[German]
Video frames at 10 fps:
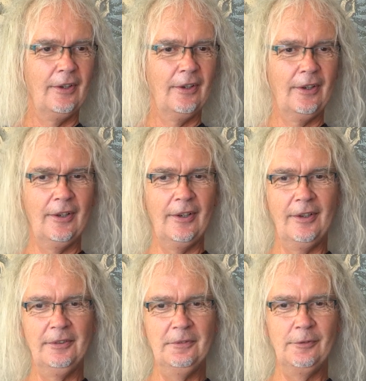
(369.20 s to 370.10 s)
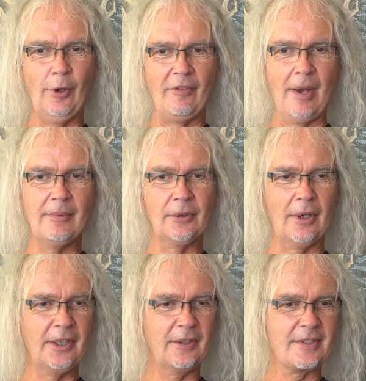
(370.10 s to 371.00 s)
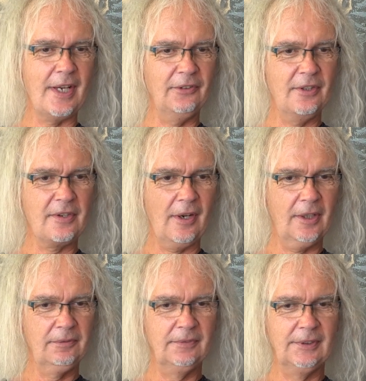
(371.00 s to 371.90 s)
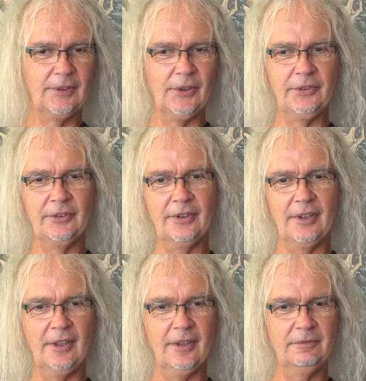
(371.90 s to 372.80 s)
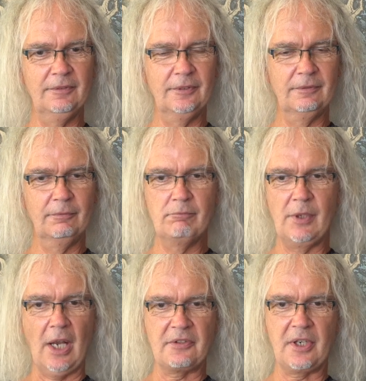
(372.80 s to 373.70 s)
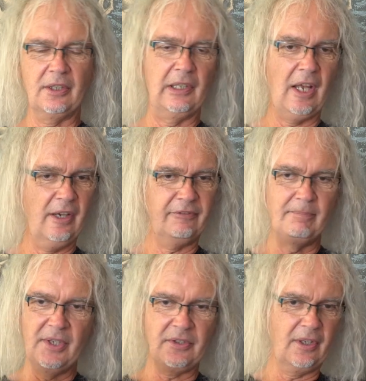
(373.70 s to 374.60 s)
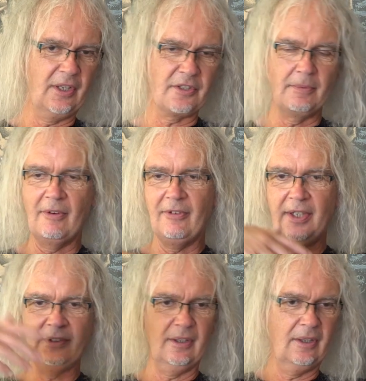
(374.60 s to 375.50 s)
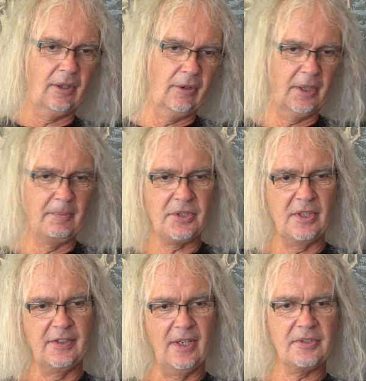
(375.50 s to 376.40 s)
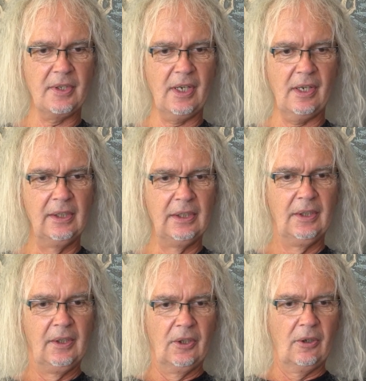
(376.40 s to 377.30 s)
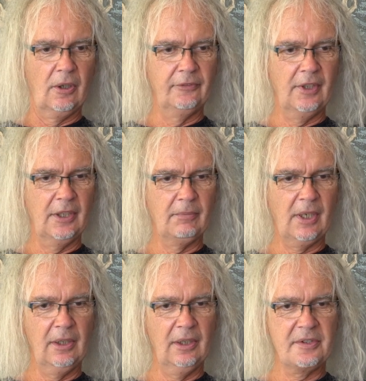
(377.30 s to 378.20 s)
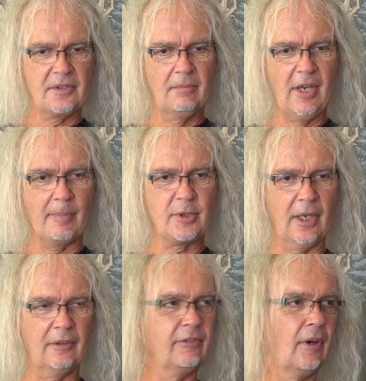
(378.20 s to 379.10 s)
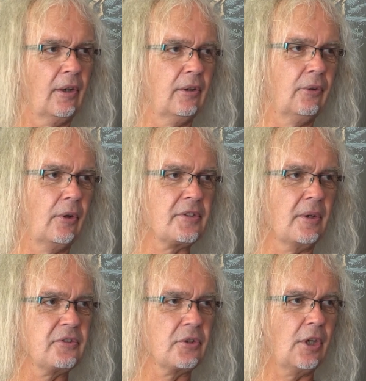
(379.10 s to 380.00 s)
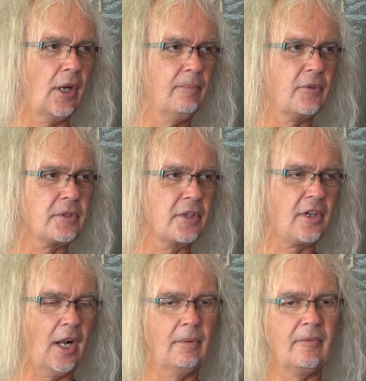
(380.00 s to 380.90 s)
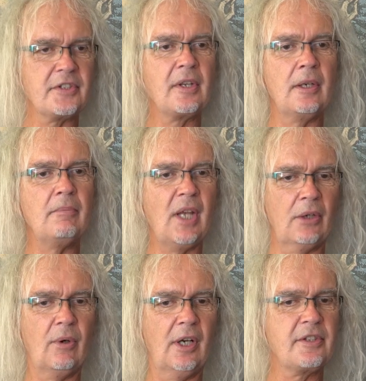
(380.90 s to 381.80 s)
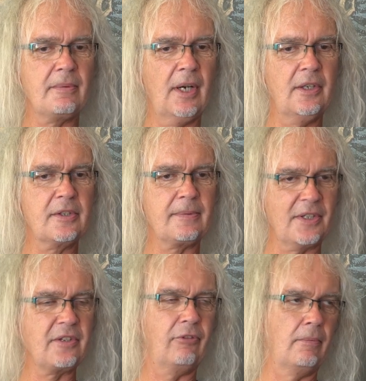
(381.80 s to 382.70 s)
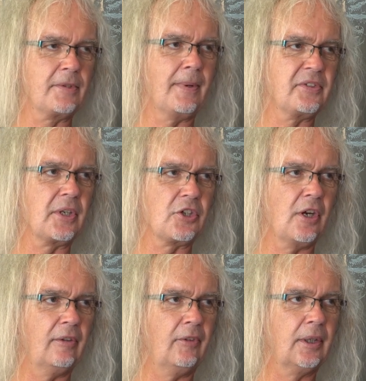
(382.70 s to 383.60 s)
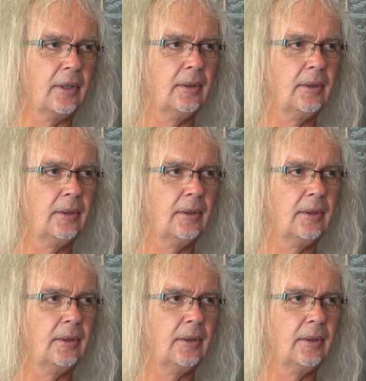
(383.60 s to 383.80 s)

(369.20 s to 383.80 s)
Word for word: Äh, ja, wir haben ja noch einige Sachen dieses Jahr und äh, ja, es geht live-mäßig, geht das immer weiter, auch bis ins nächste Jahr und werden mal jetzt im Herbst anfangen, neue Songs zu schreiben fürs nächste Album, was dann im Januar 2025 erscheinen wird.